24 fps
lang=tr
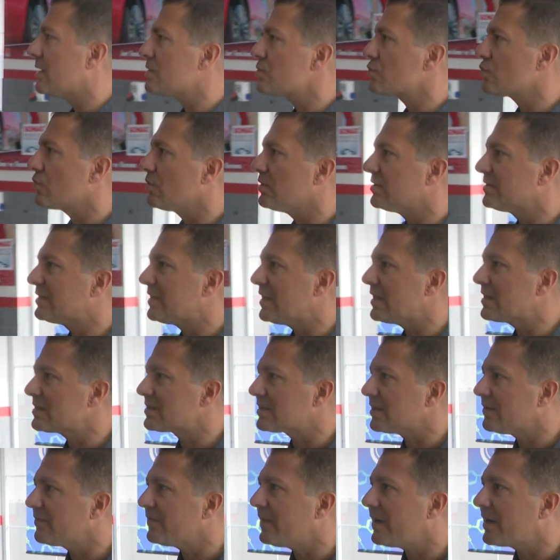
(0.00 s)
sonra tek
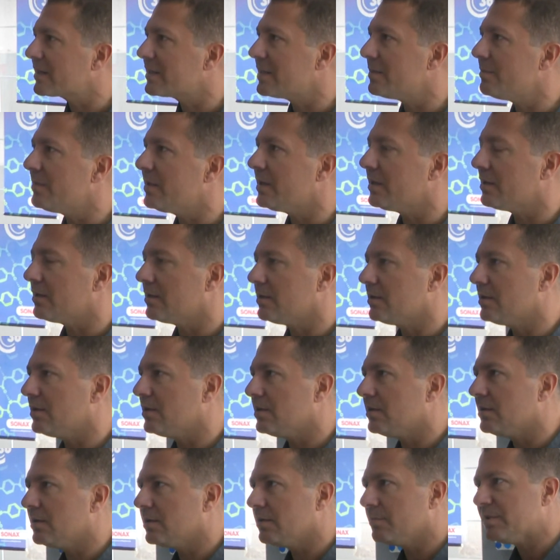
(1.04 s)
seferde mi
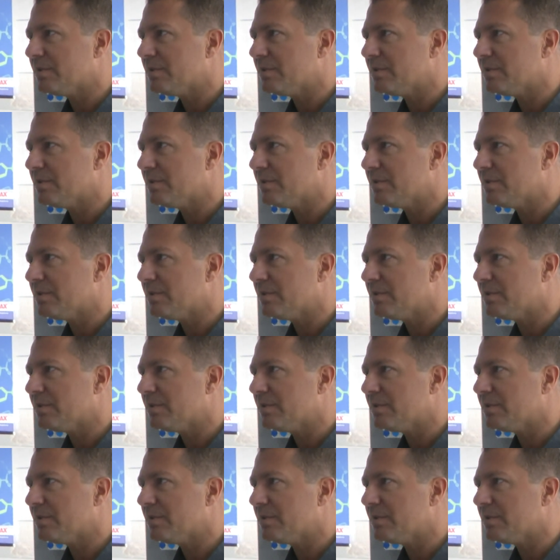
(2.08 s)
e,